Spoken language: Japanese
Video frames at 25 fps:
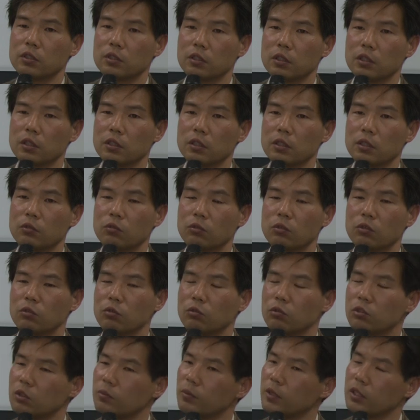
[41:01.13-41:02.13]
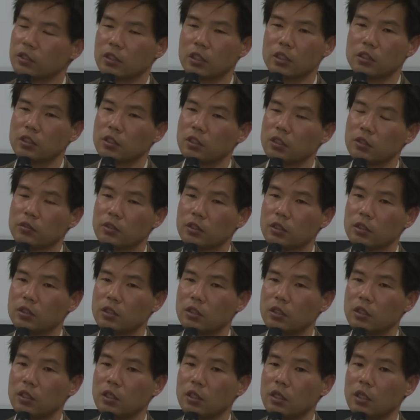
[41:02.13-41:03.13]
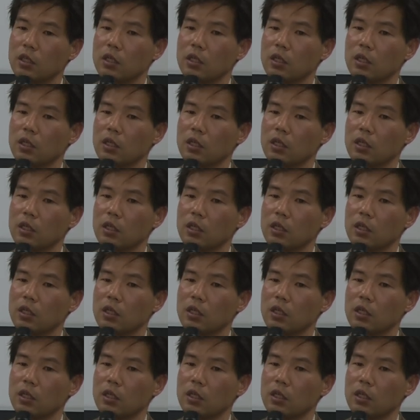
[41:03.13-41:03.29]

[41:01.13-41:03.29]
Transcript: ですね。でこの言葉はさすがに私は